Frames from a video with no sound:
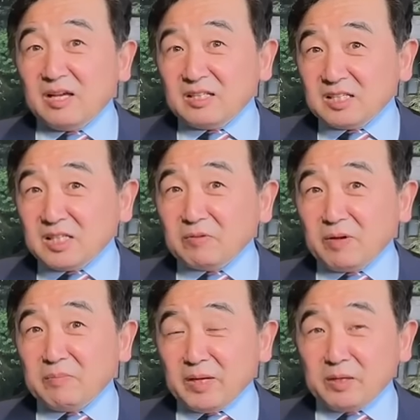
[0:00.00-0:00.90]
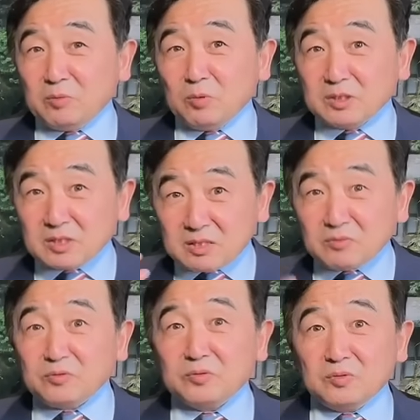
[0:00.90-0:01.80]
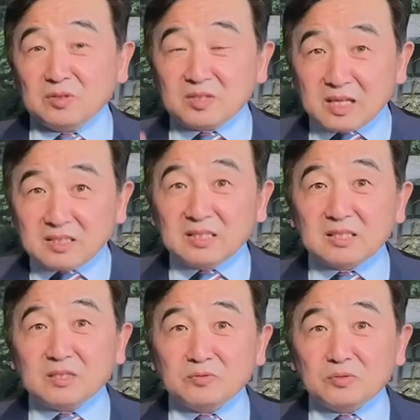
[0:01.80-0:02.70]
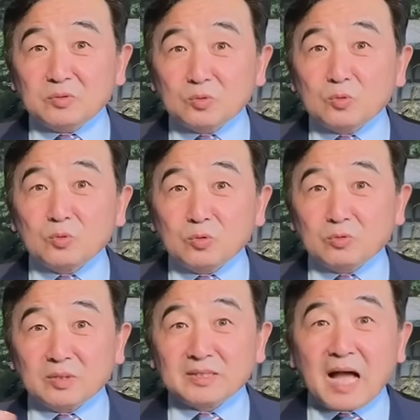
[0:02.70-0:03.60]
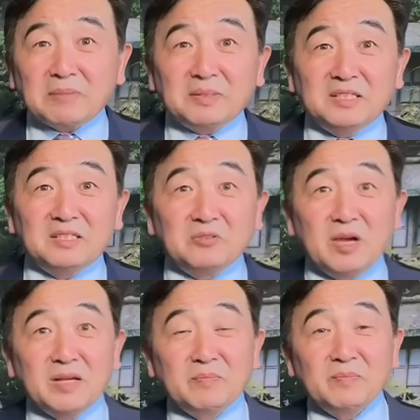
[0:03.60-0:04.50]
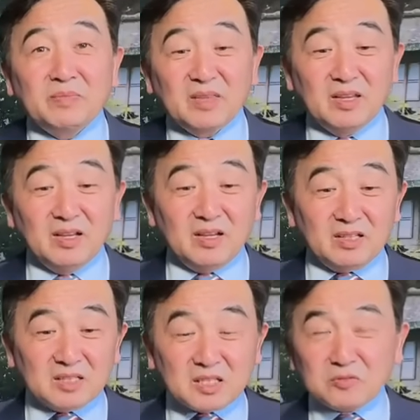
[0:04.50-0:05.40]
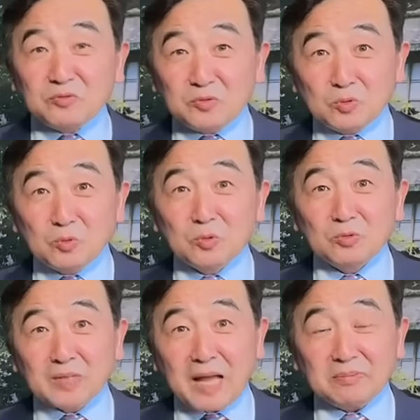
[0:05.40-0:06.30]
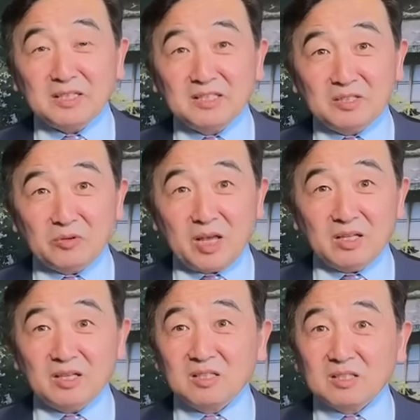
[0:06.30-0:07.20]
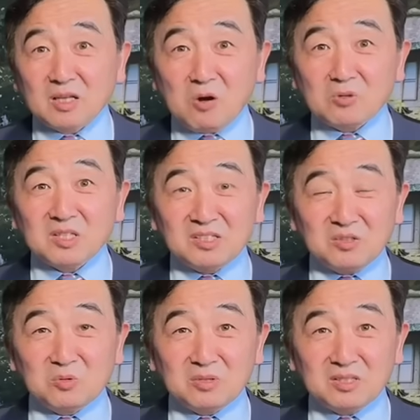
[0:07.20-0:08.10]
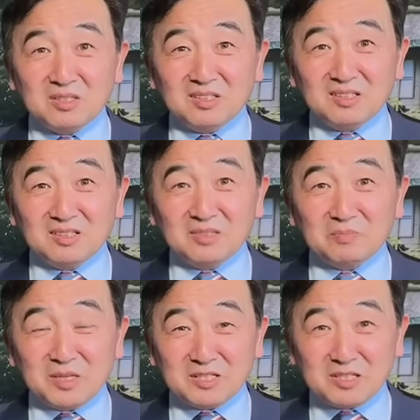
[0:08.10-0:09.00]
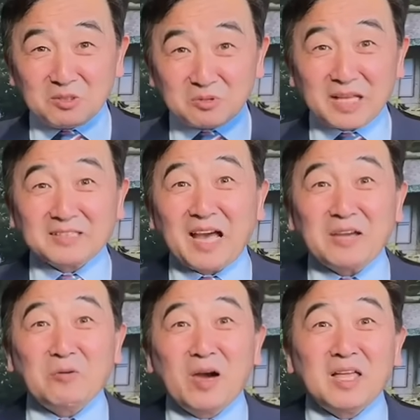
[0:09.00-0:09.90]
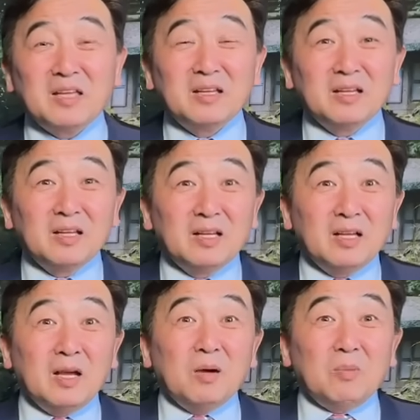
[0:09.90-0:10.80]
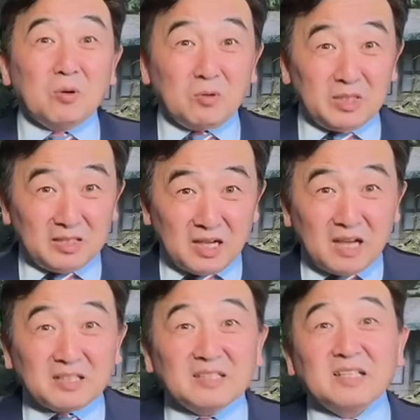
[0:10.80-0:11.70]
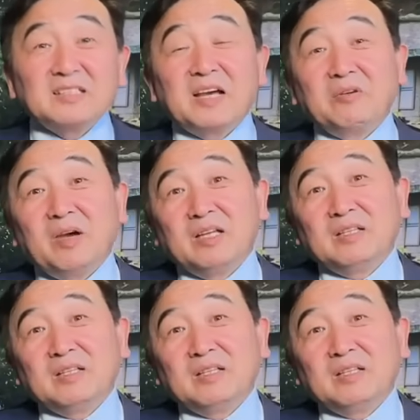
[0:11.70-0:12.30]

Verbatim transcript: 是因为美国政府、三级政府雇佣了大批人员，政府雇佣大批人员，而高科技公司本身又在裁员，包括银行也在裁员，